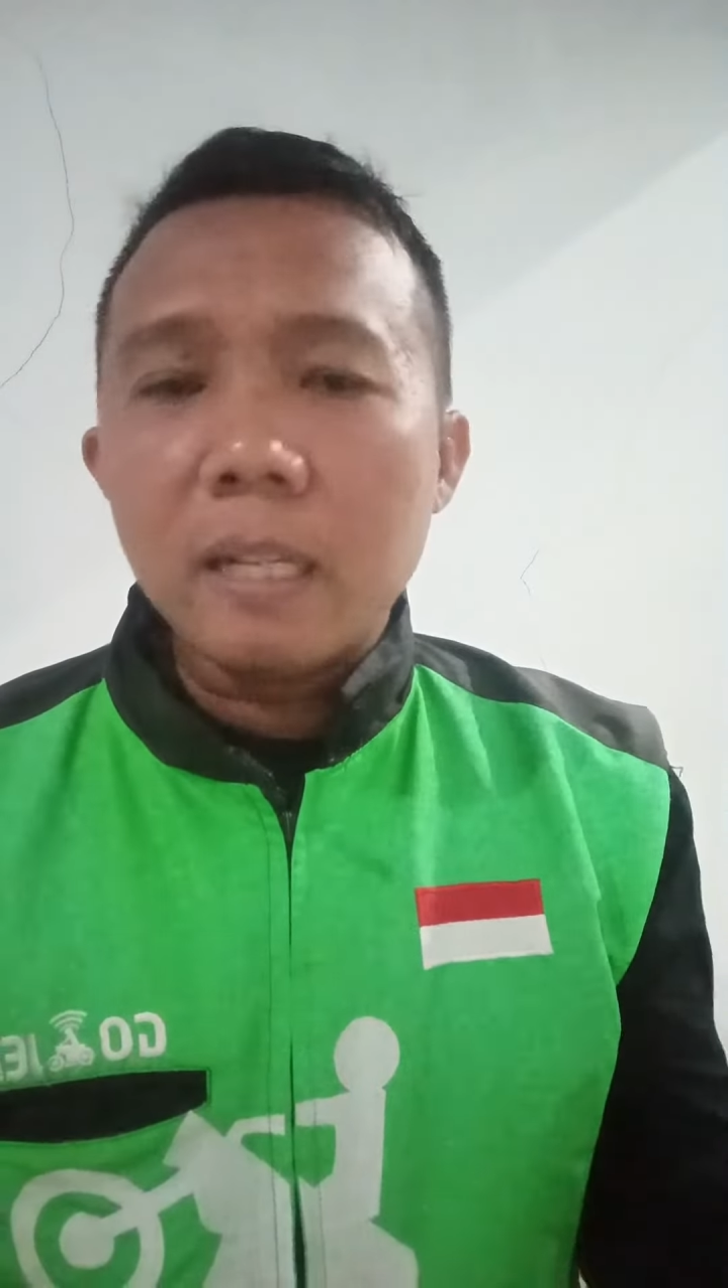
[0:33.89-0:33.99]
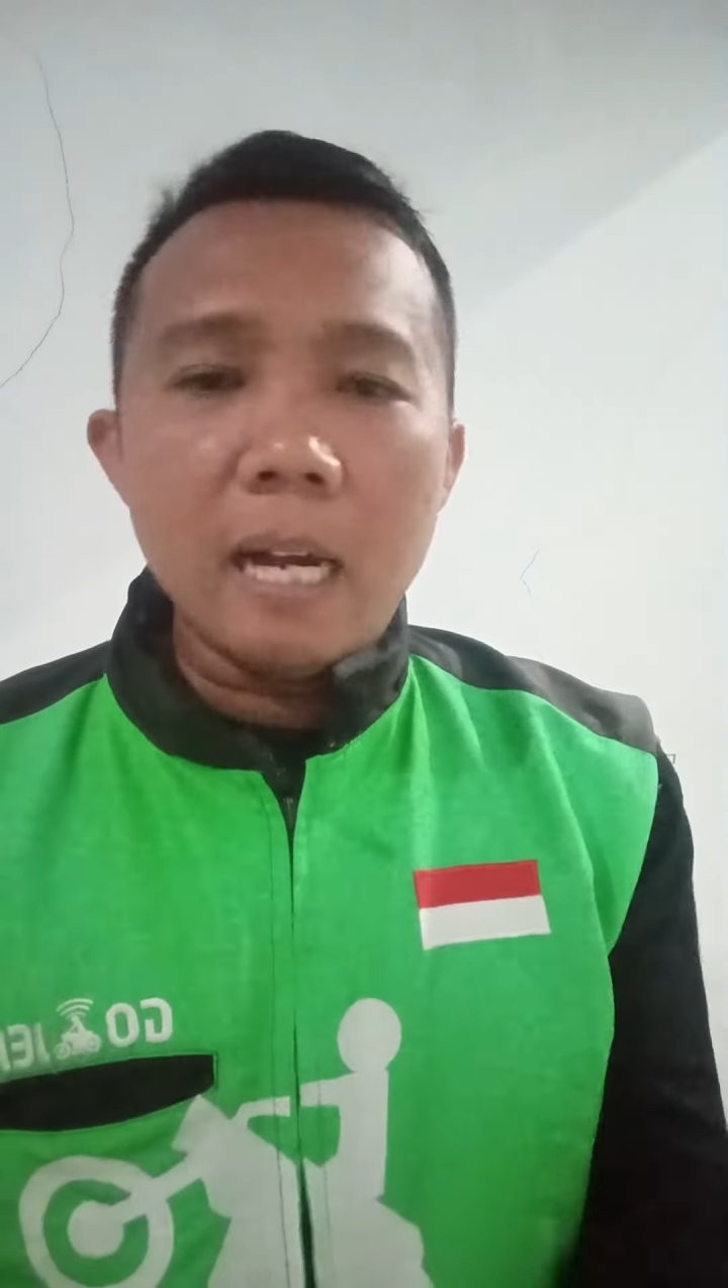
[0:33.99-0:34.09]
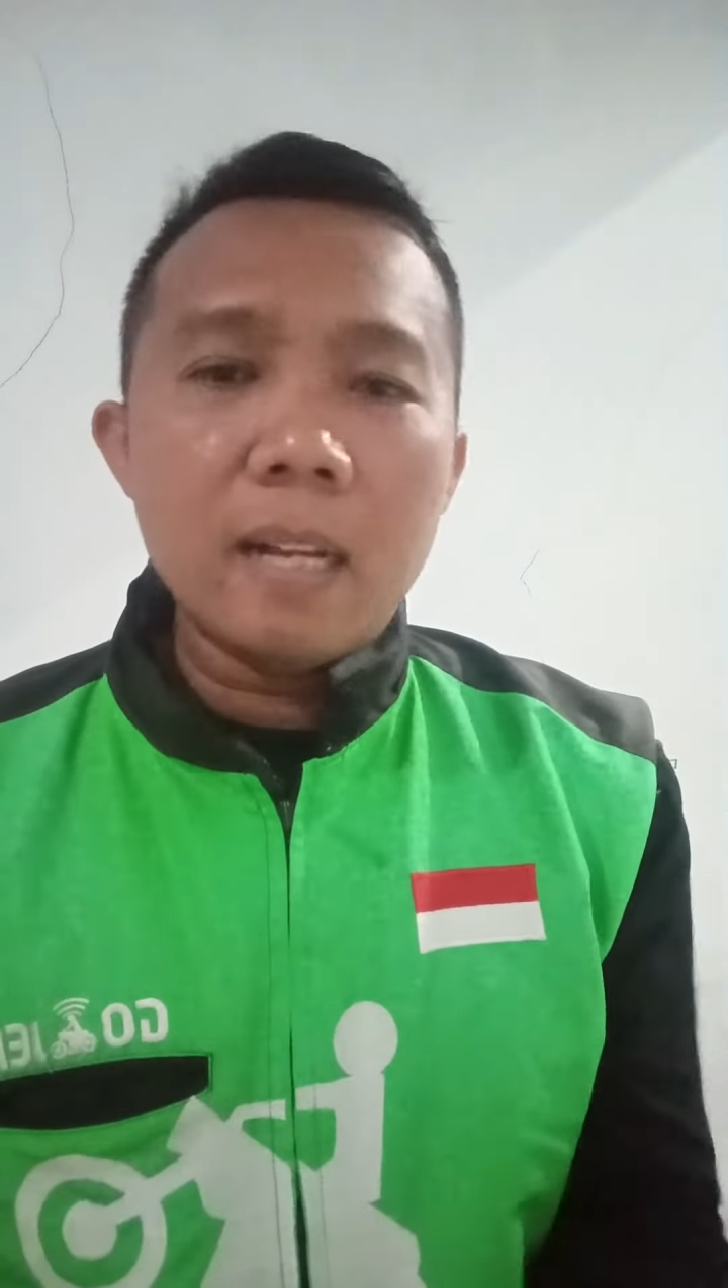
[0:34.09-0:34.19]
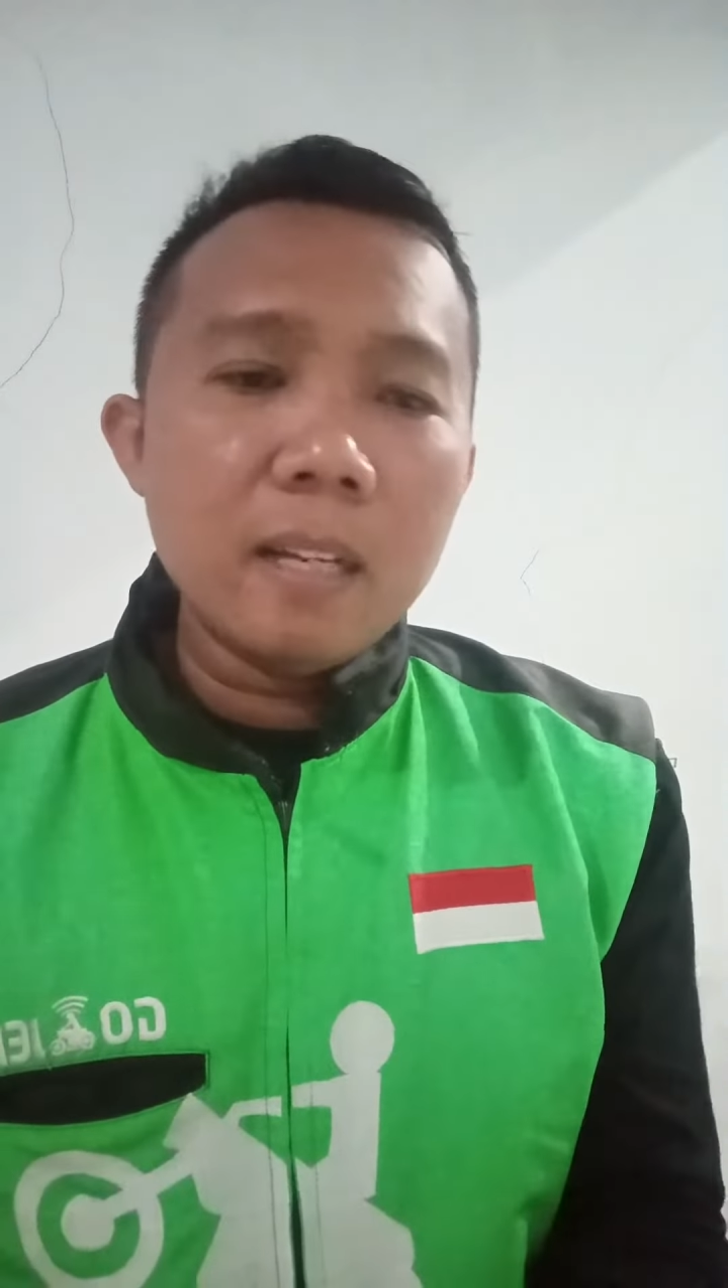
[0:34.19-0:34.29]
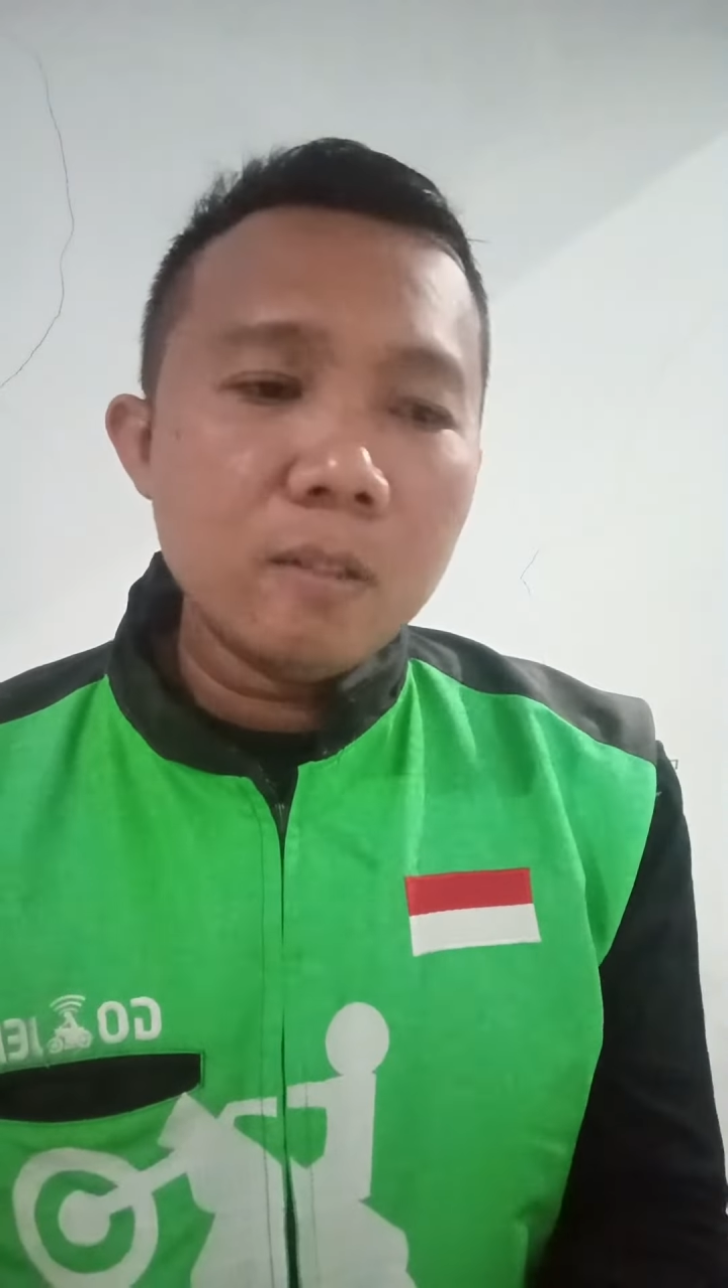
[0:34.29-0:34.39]

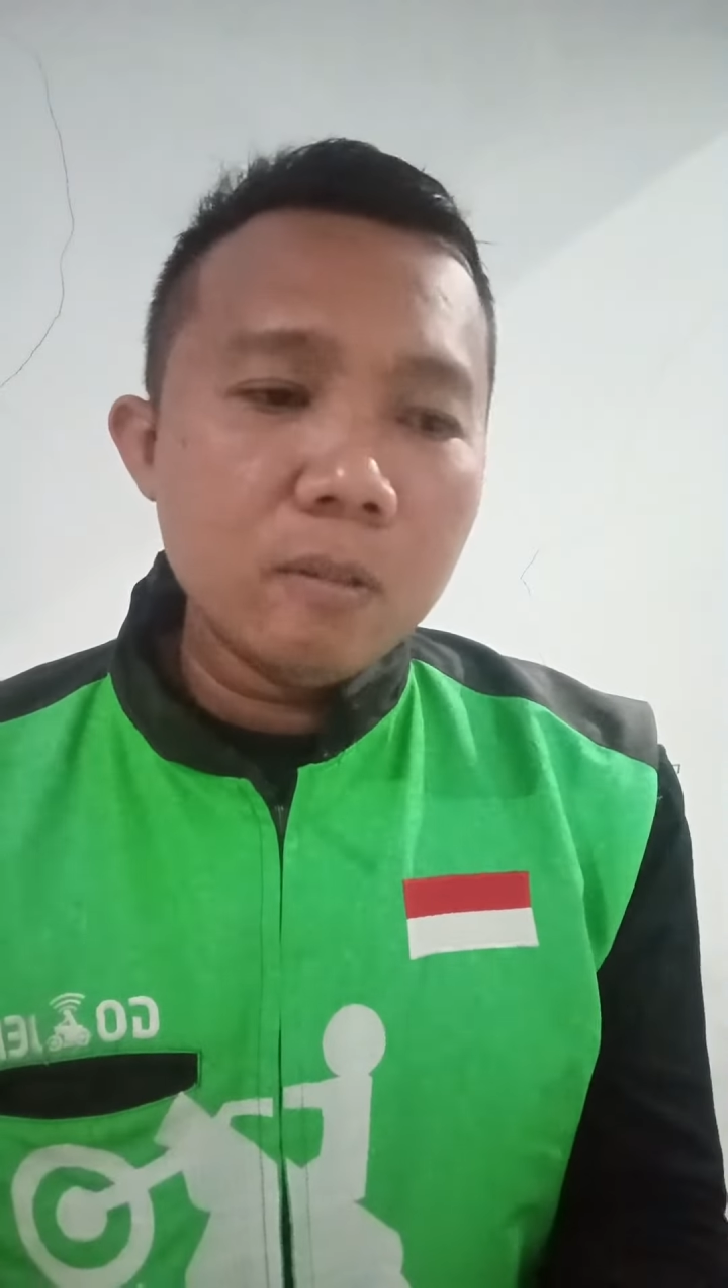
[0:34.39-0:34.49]
kalah